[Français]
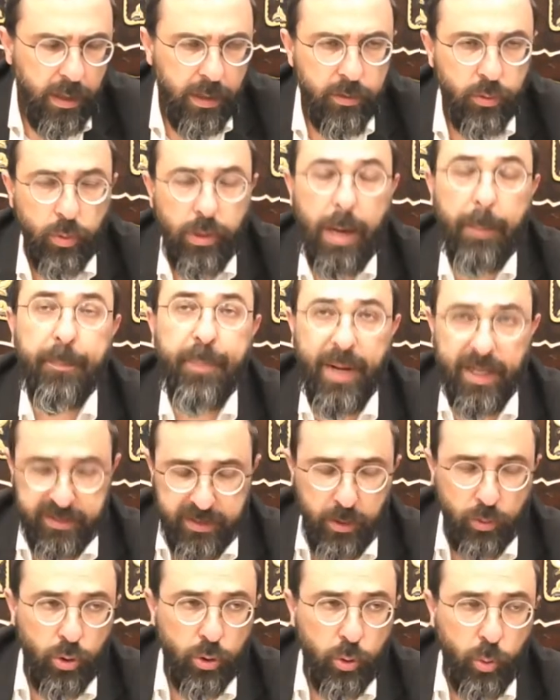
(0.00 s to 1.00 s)
Donc à
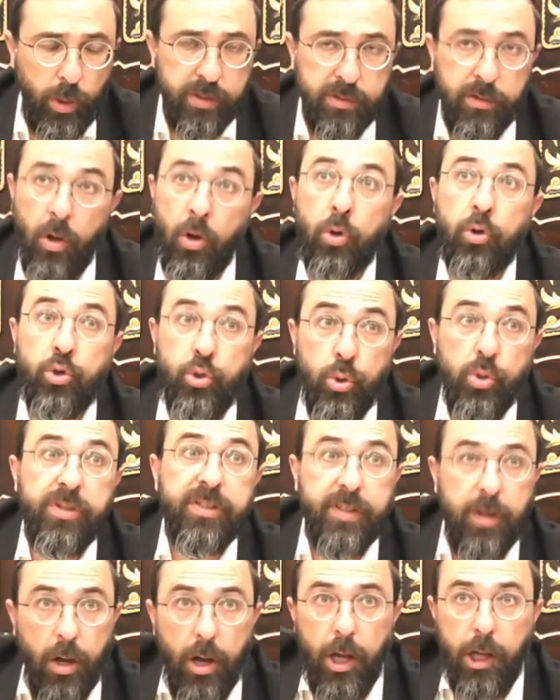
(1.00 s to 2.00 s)
partir de 3 ans
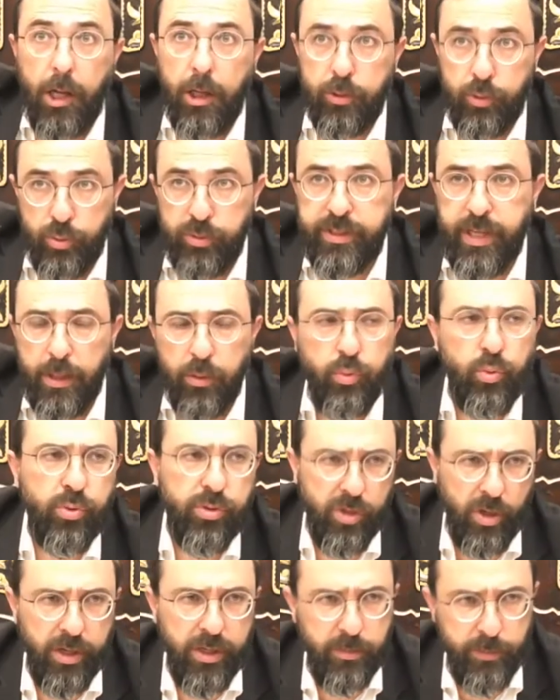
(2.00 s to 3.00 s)
jusqu'à 12
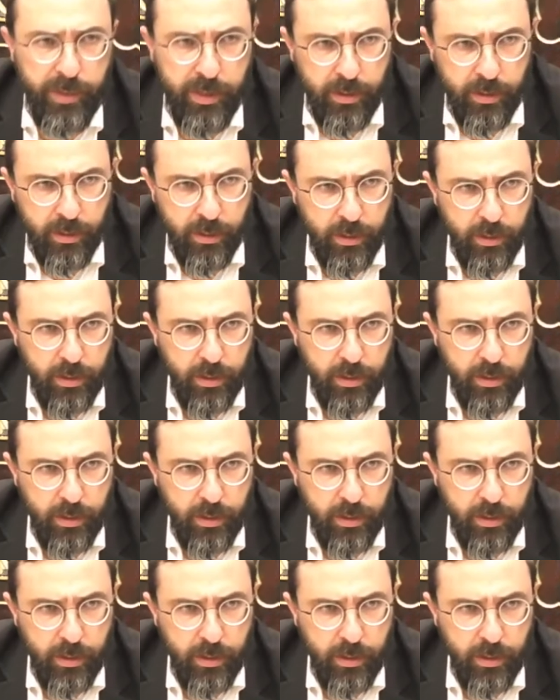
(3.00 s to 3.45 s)
ans et demi,